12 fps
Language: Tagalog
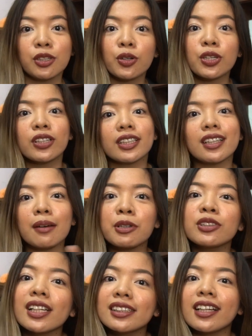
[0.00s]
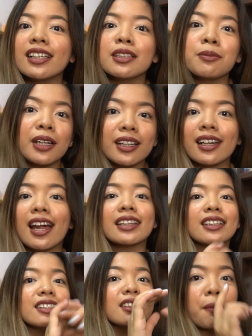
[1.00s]
So, yun, ang dami kong daldal, simulan na
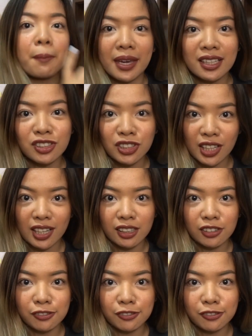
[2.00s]
natin sa main shelf.